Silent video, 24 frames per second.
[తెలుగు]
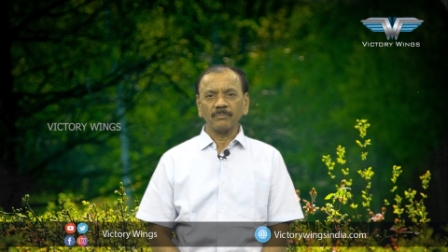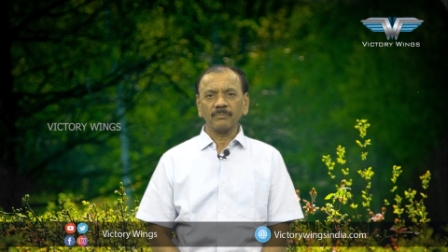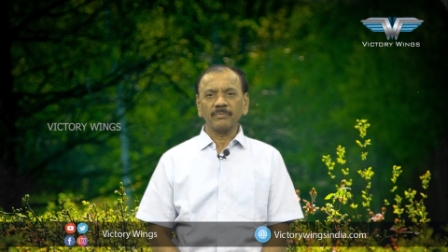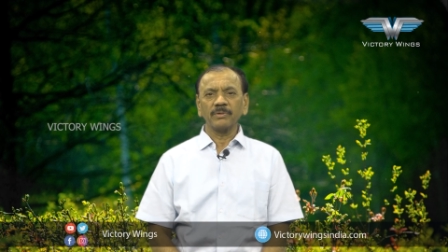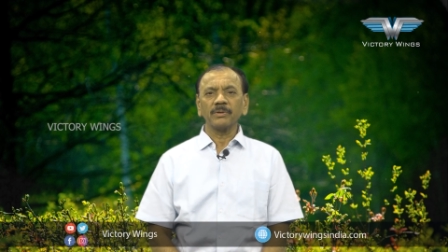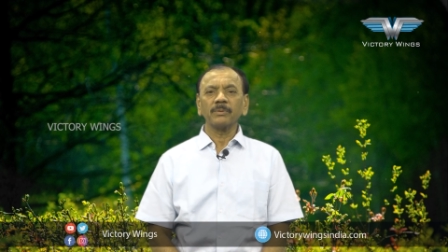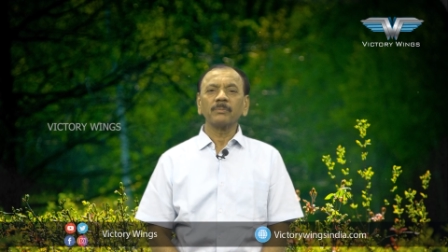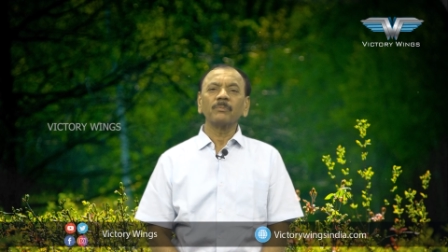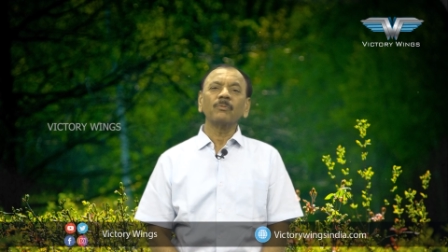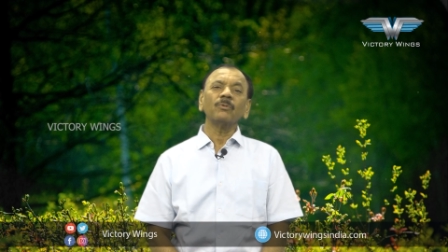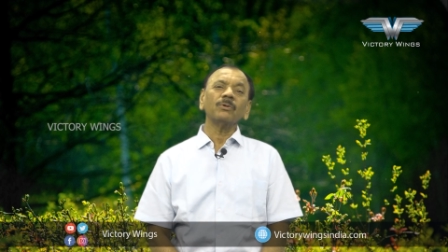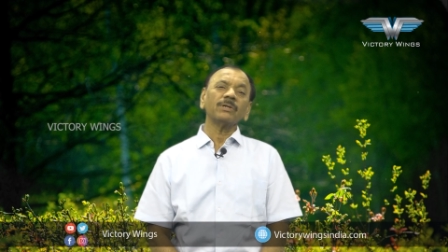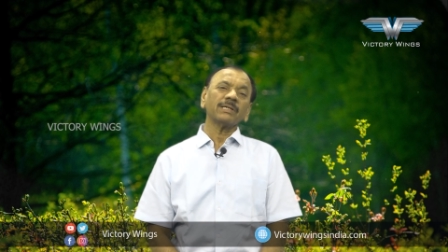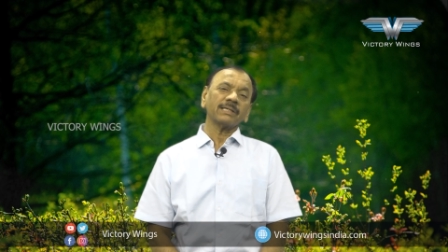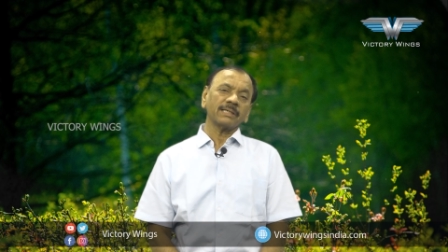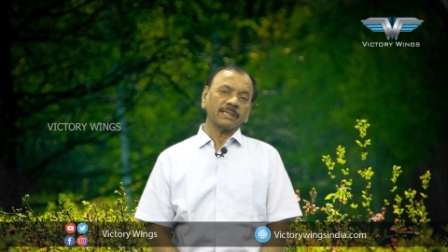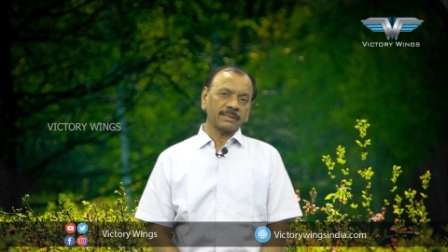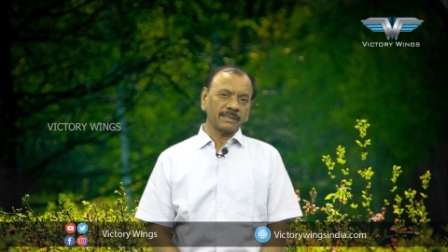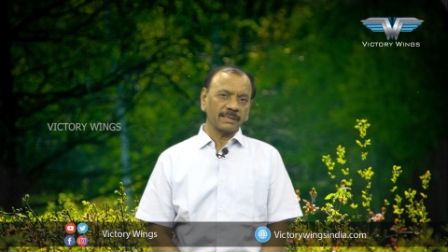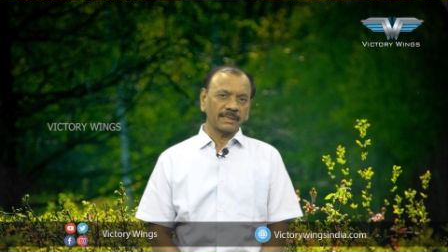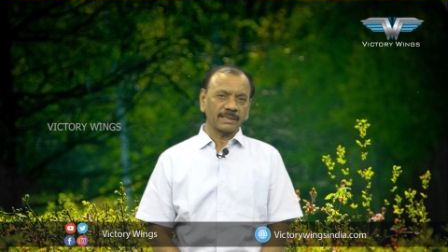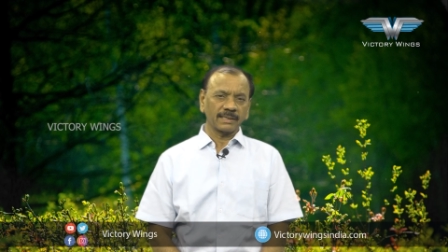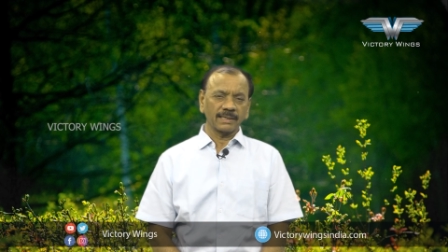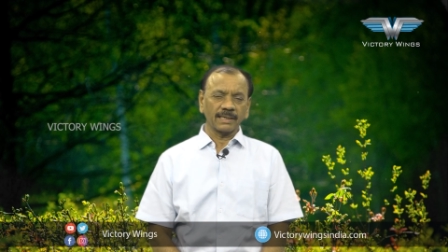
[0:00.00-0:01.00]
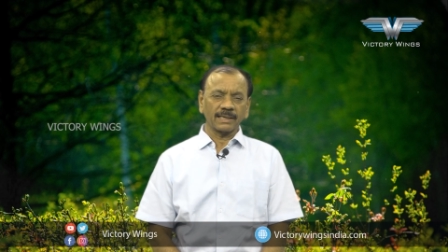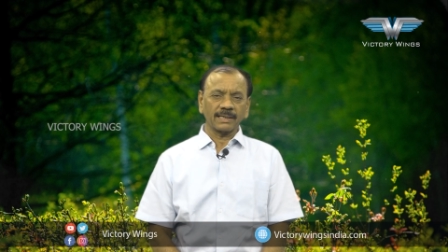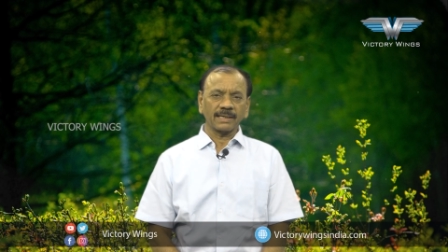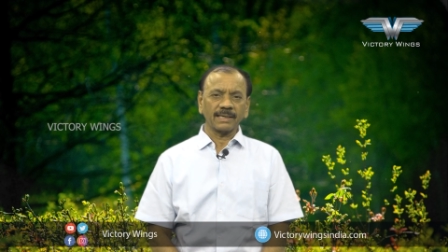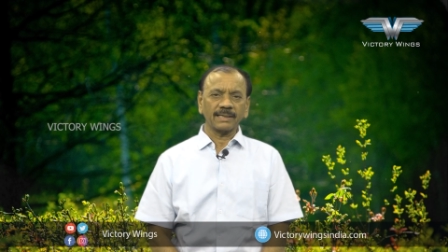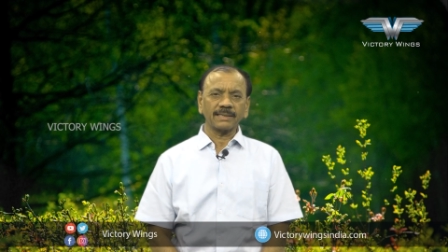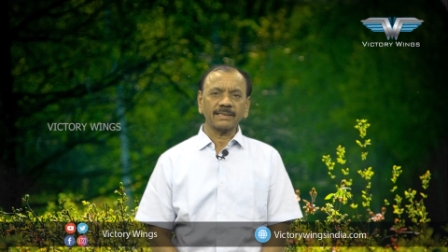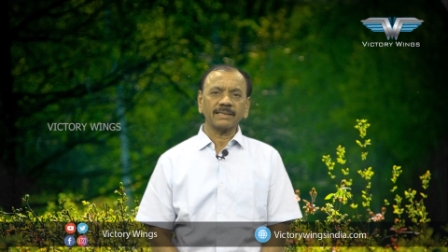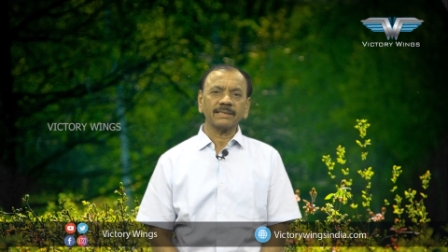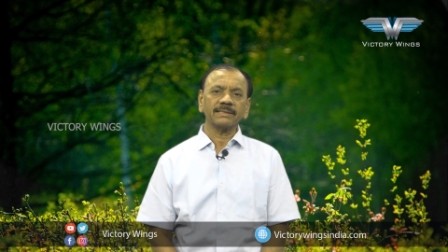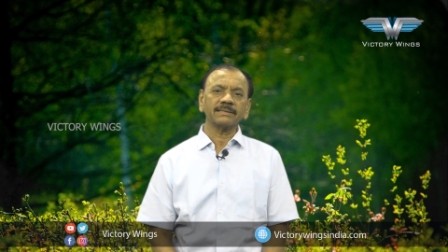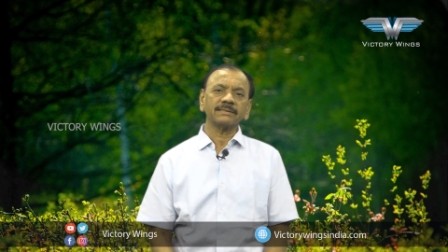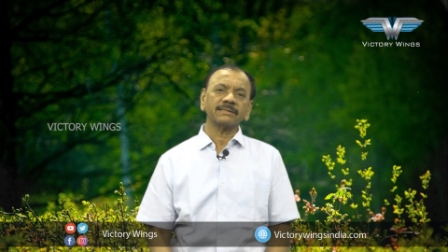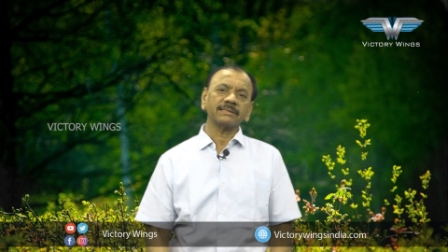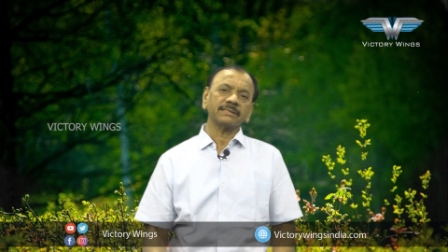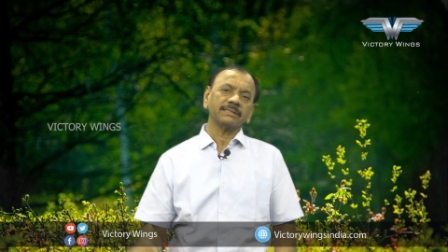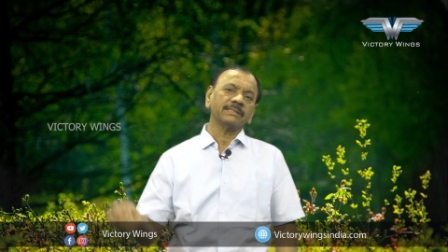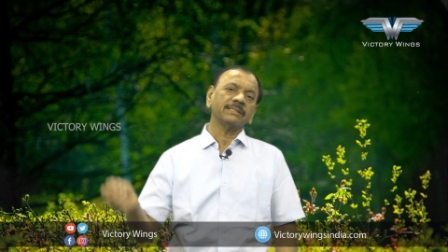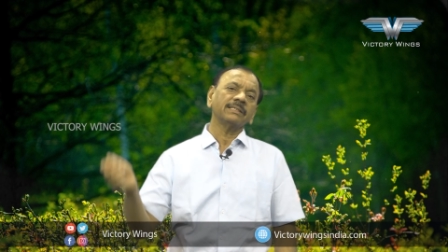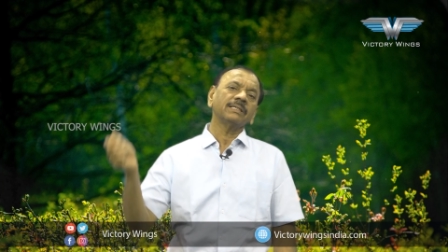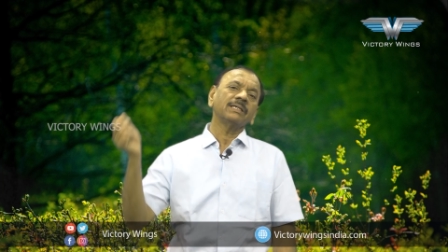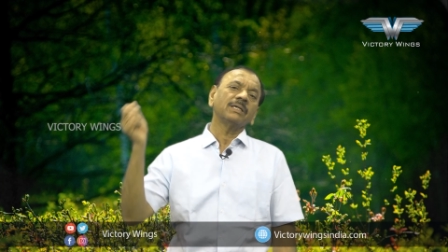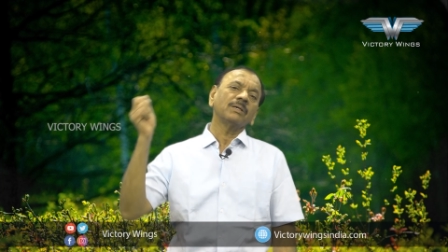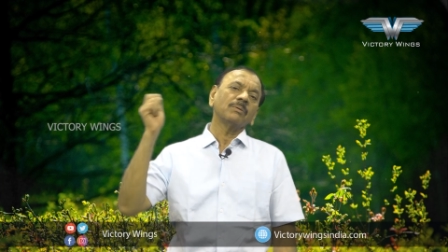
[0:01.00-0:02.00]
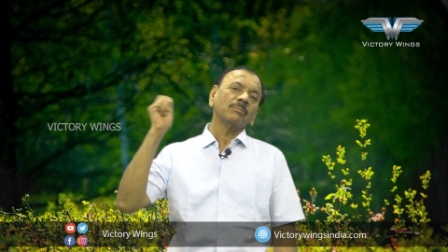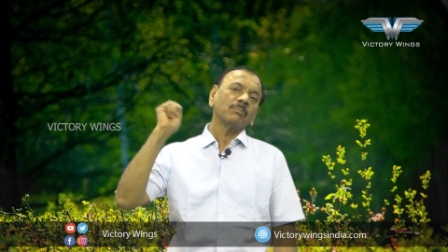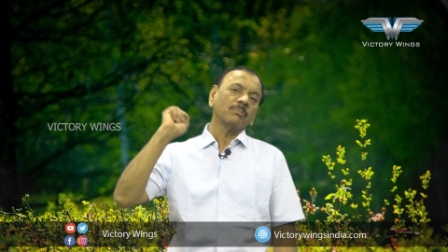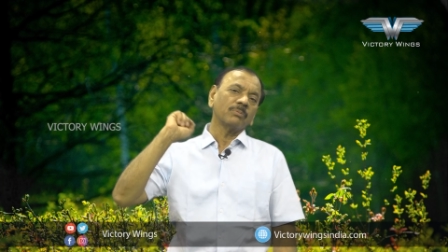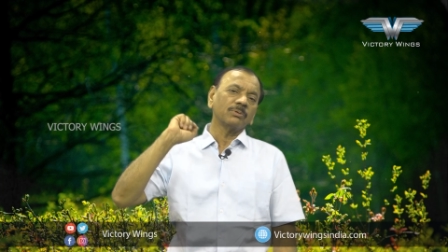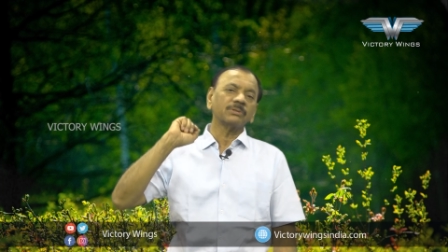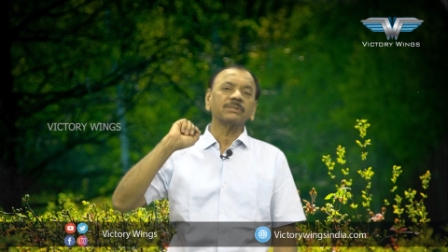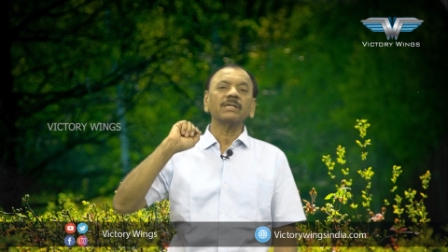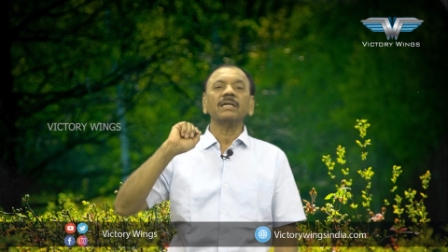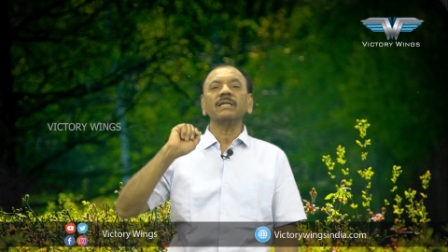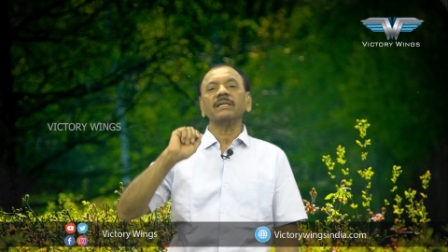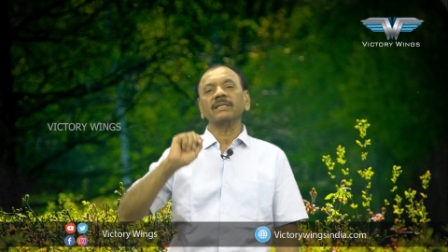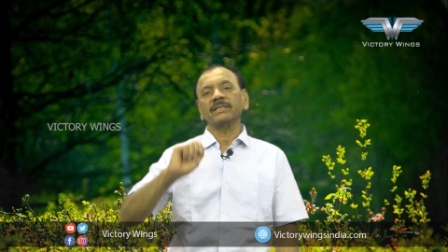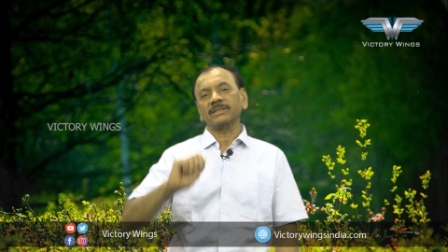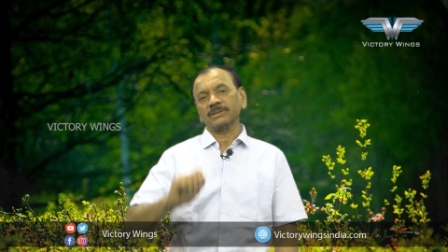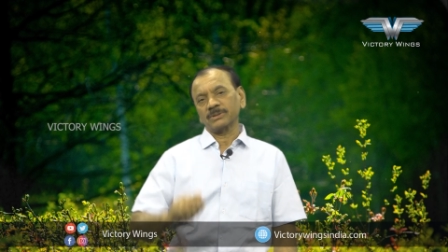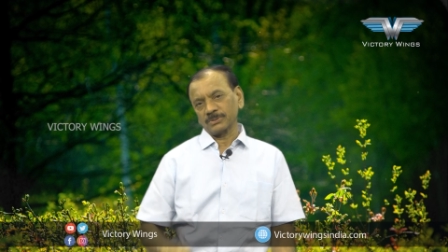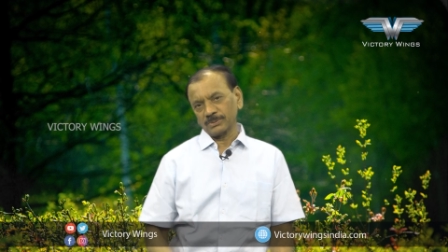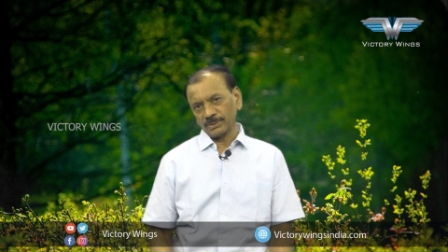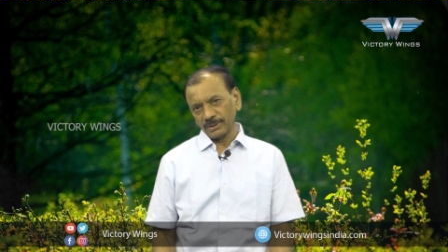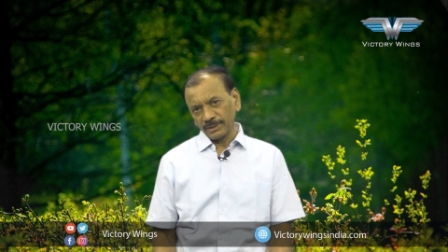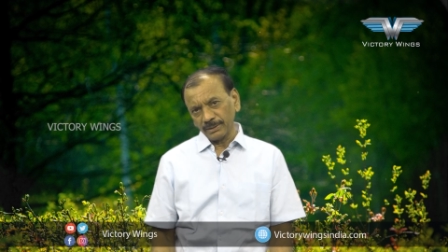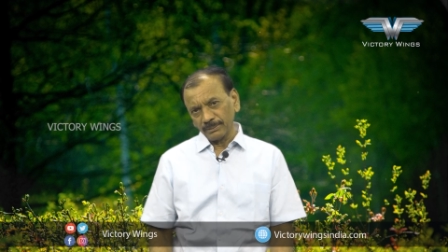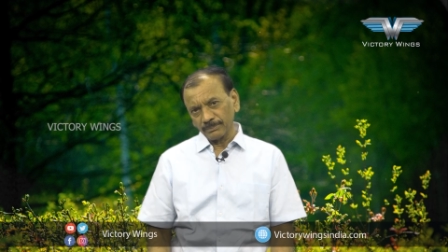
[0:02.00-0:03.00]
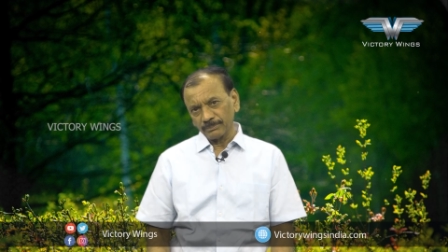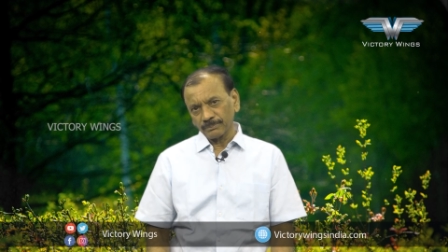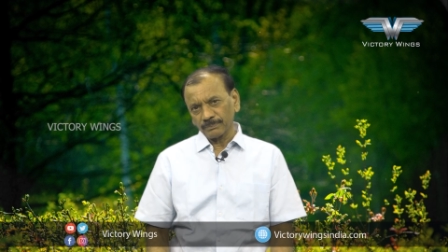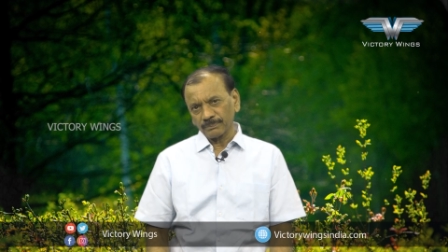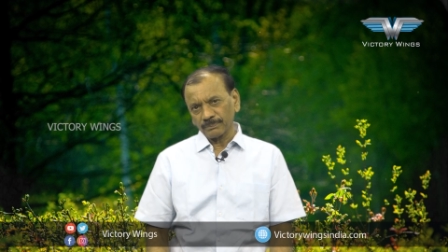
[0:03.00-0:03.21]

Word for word: మీరు మూట కట్టినట్టుగా కట్టేసి భుజాన్ని వేసుకొని